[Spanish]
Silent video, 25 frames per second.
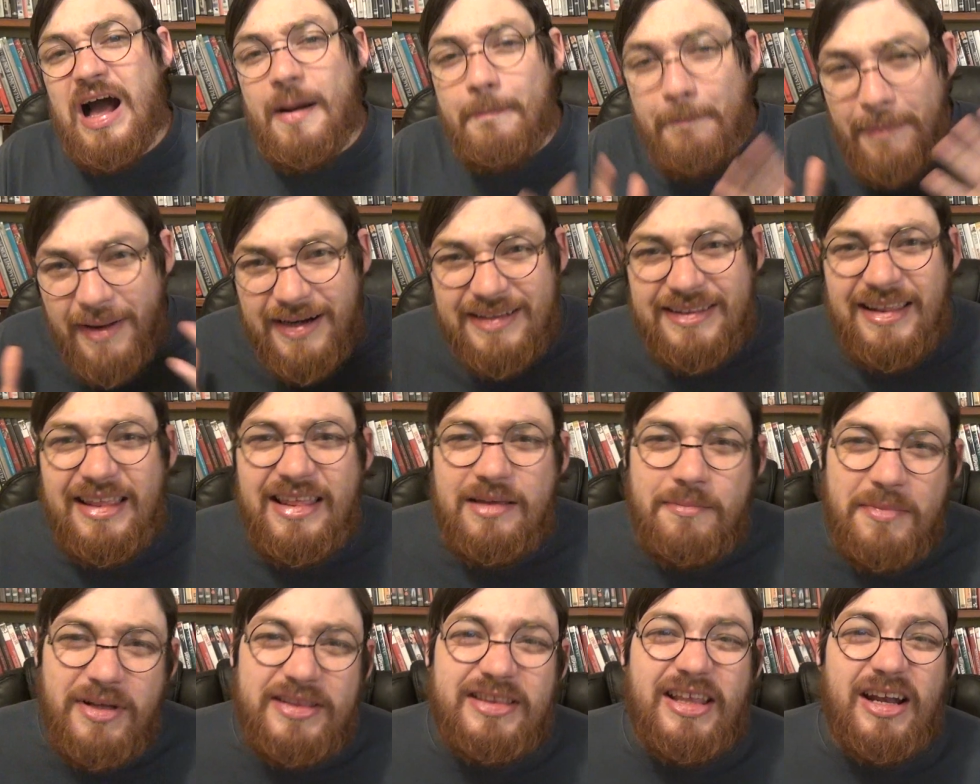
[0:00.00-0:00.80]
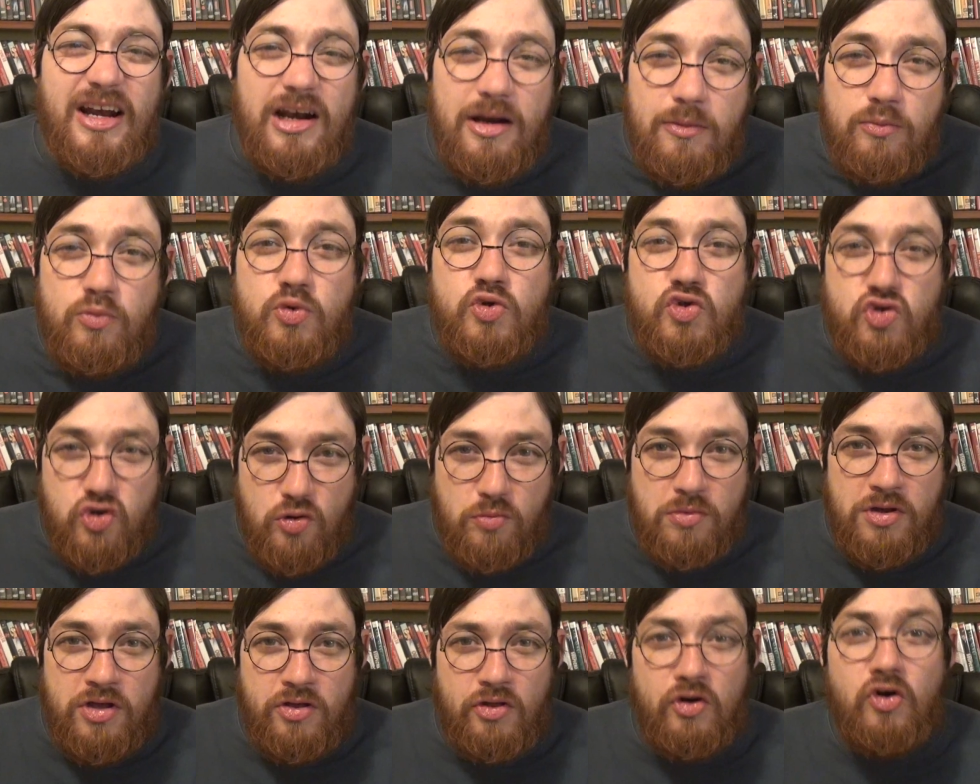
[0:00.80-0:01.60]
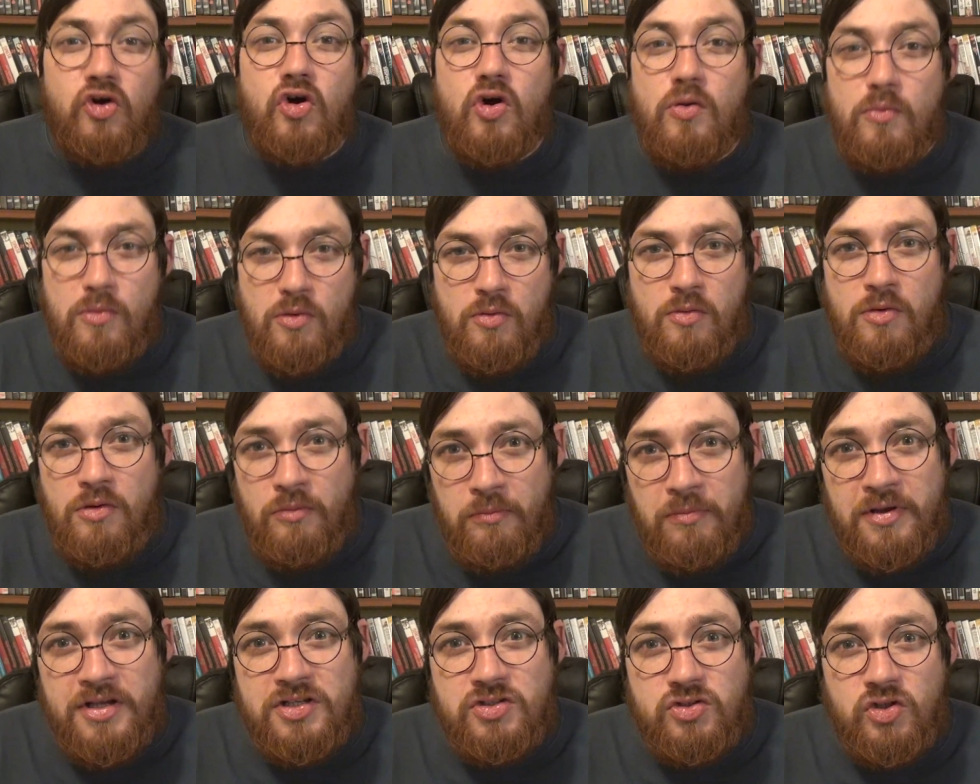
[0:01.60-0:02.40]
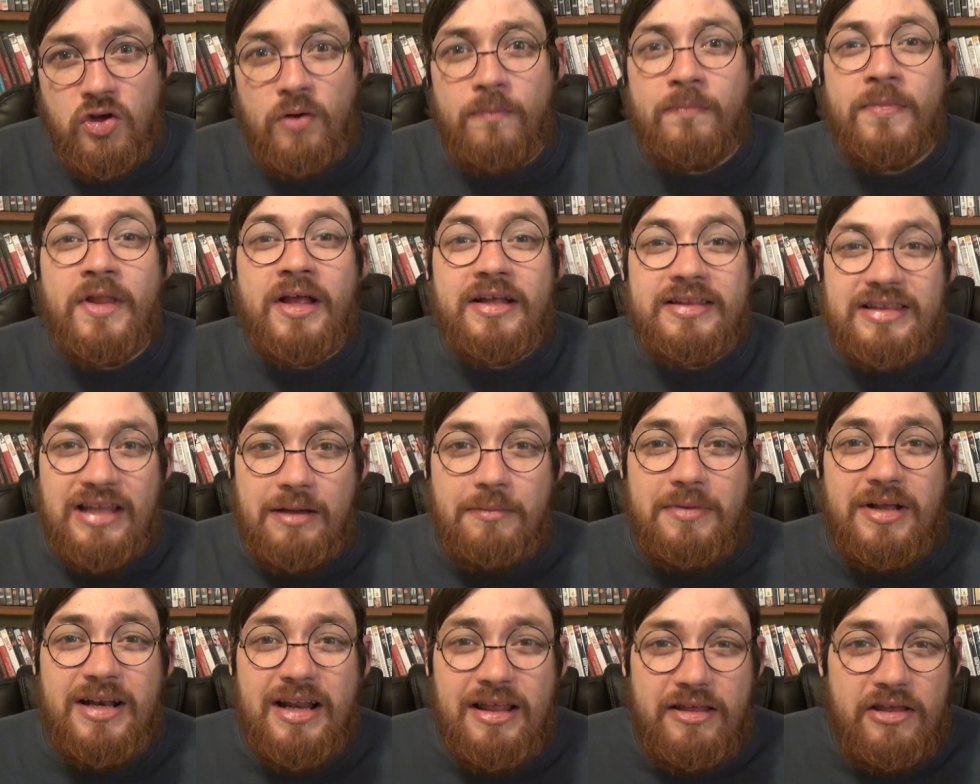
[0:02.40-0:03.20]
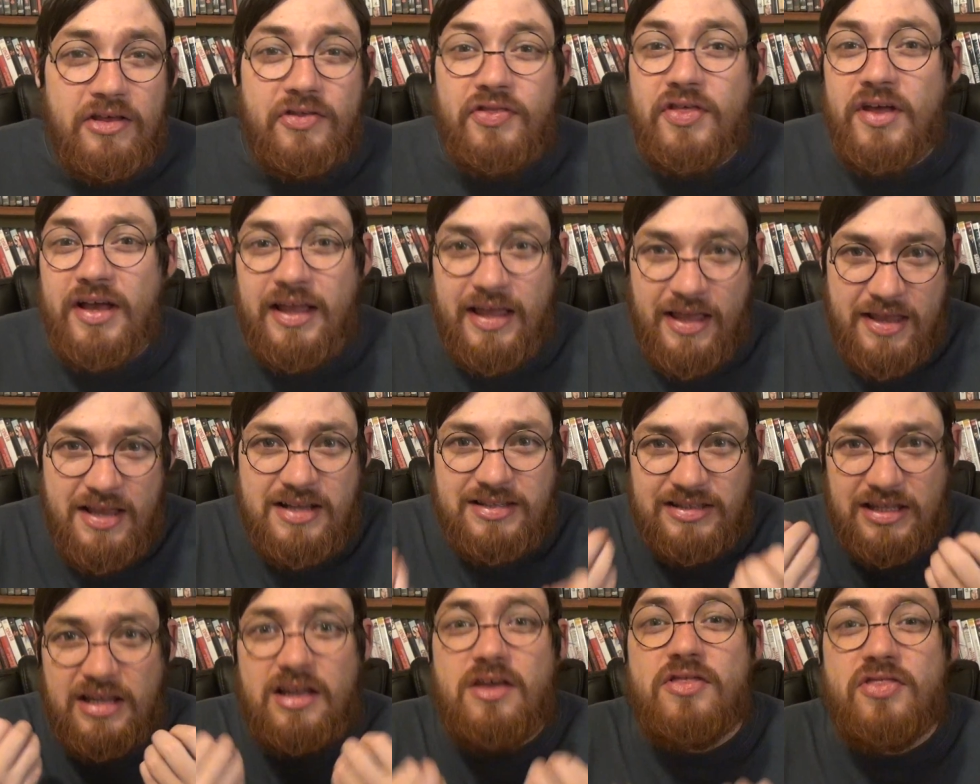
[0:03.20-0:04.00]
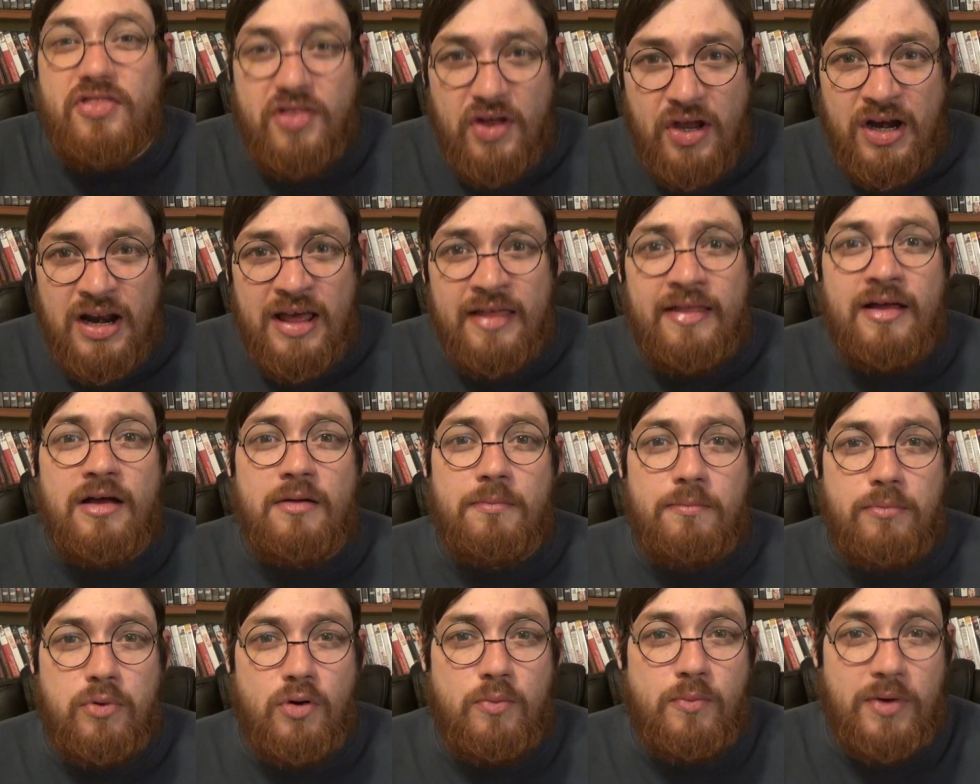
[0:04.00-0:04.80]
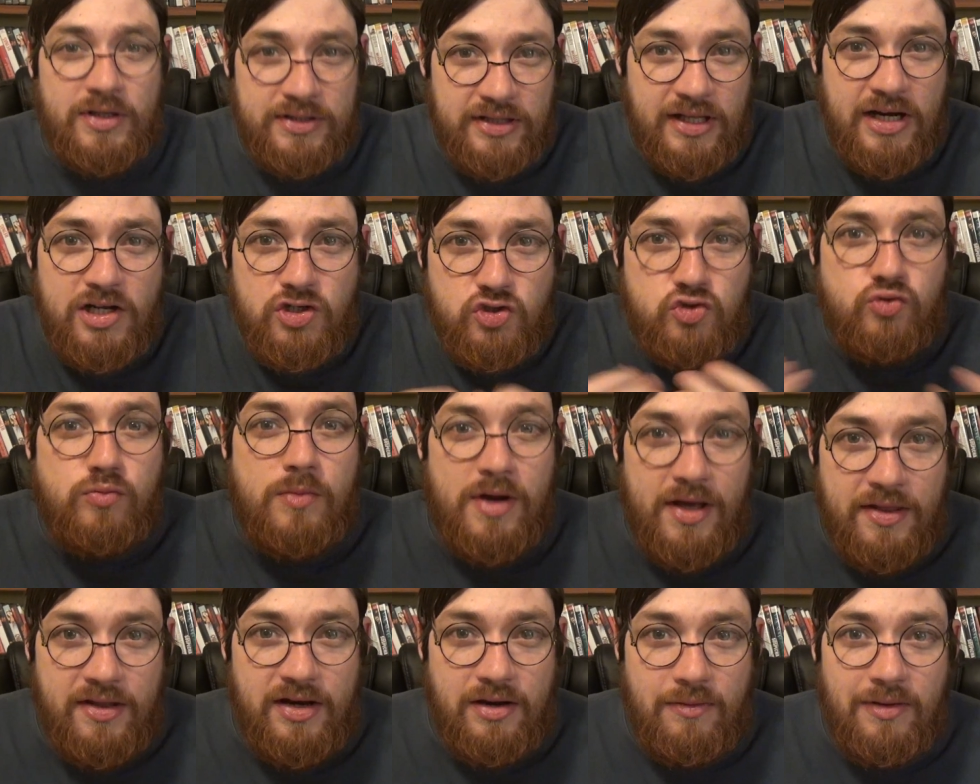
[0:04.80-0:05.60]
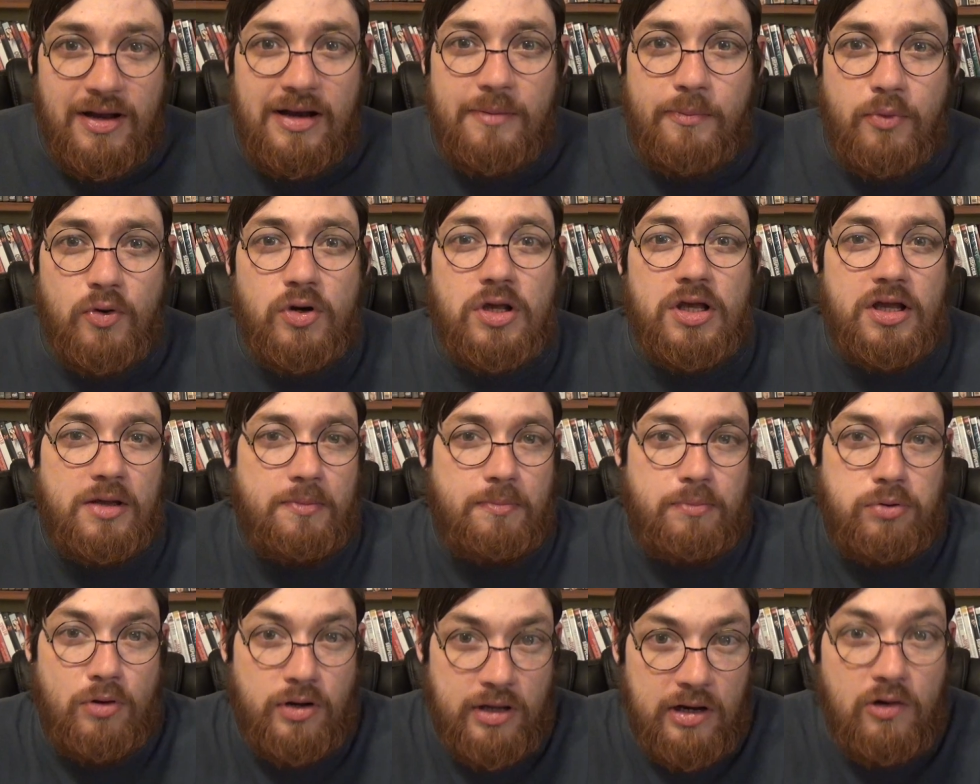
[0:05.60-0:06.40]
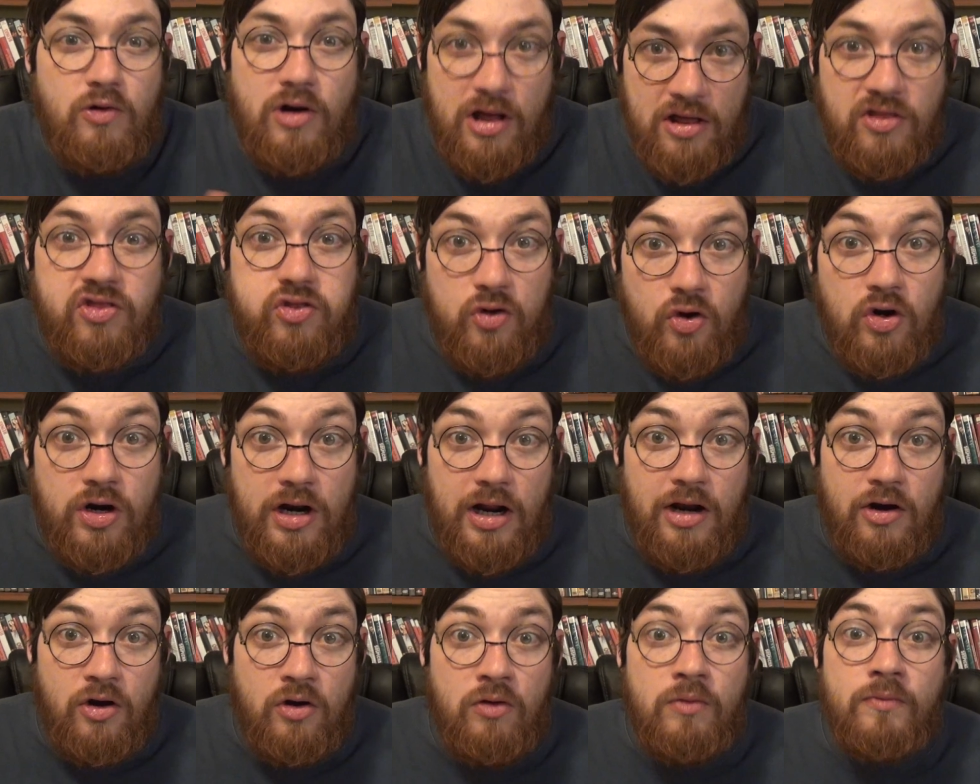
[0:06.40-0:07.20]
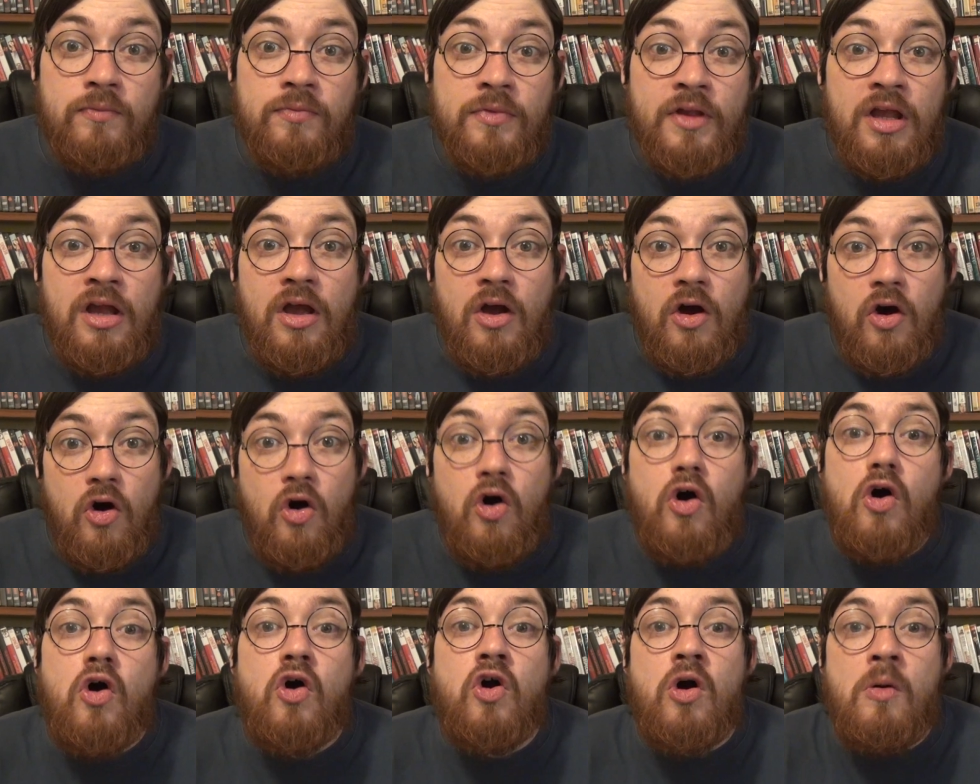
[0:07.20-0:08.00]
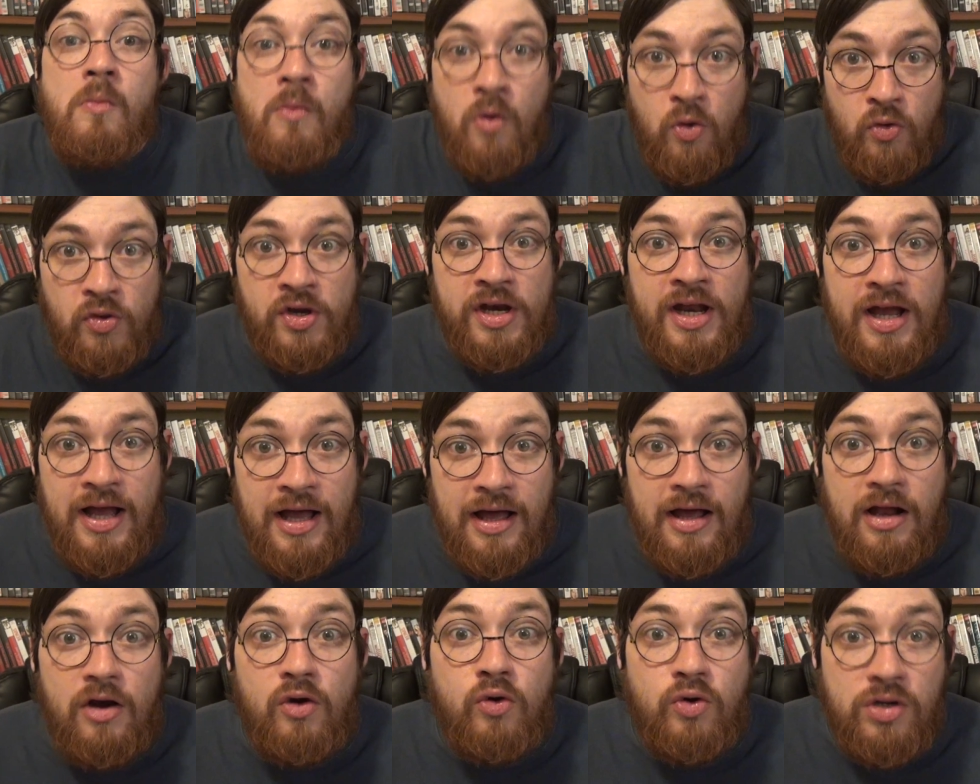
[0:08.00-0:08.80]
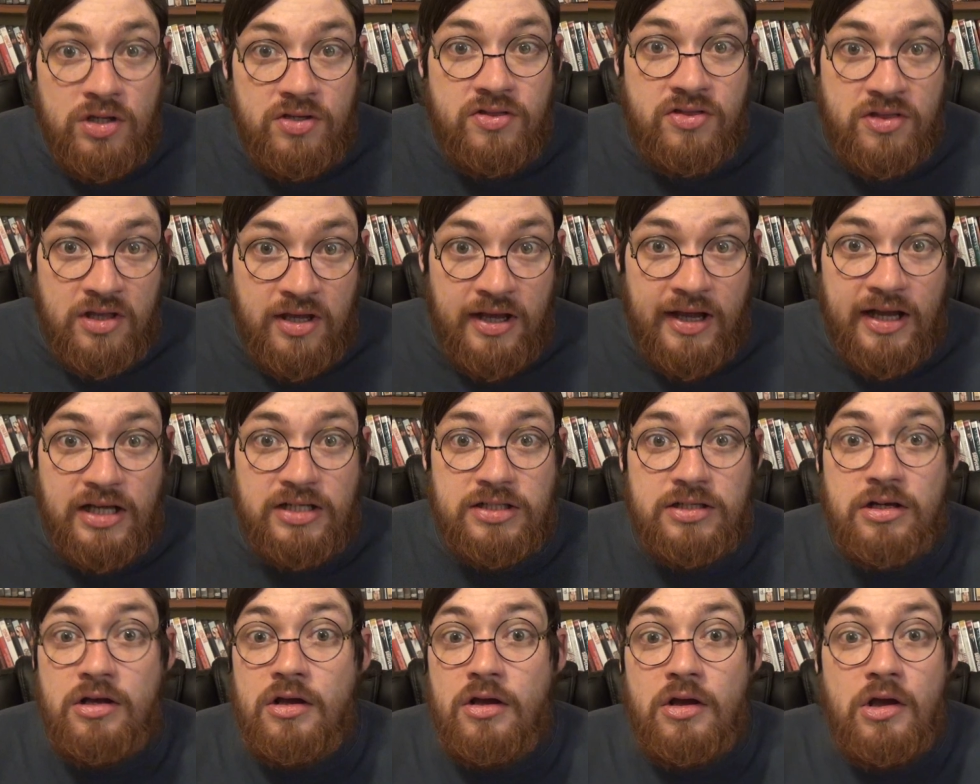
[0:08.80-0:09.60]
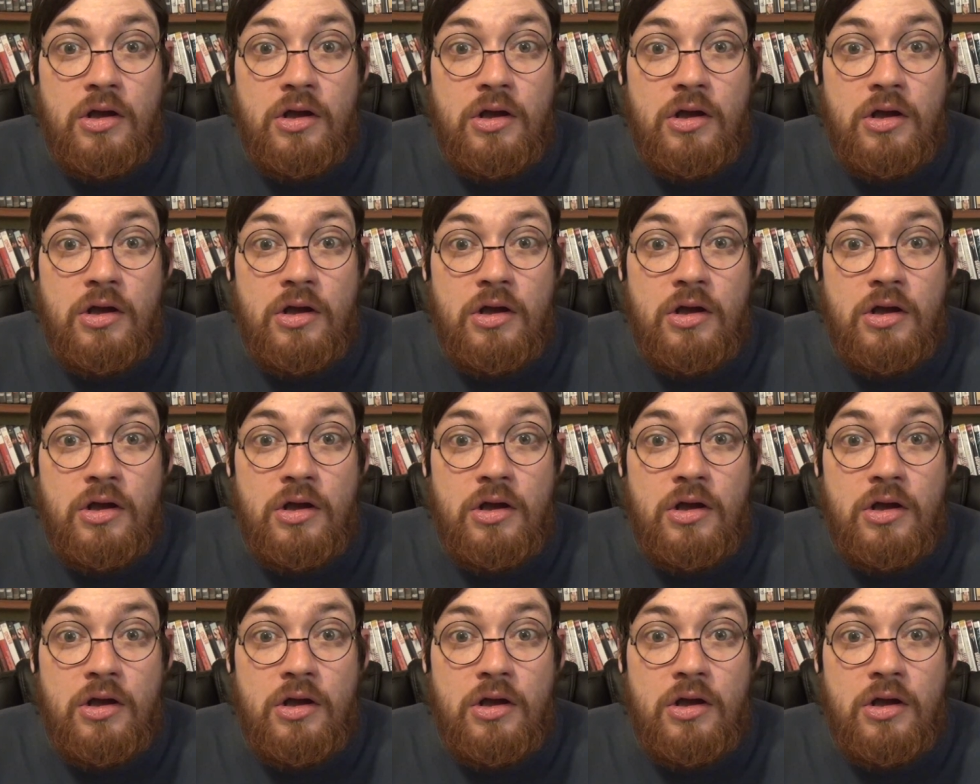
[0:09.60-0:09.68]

Aparte de meterle mucho miedo, como hemos visto, también le dice que ella está ahí encerrada por matar a su madre, ¿vale? Porque, porque era una zorra, ¿no? O, como diría Luis Sigues,